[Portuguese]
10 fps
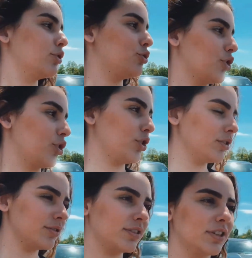Journal.
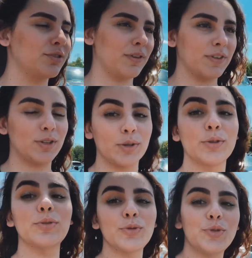journal. A gente vai fazer
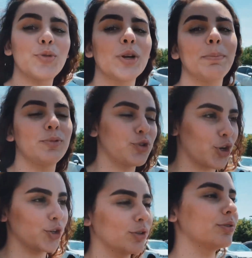nosso trip
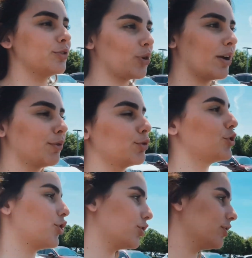journal, travel
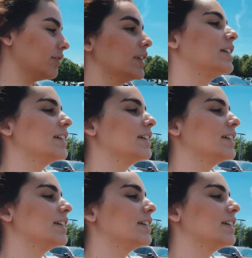journal,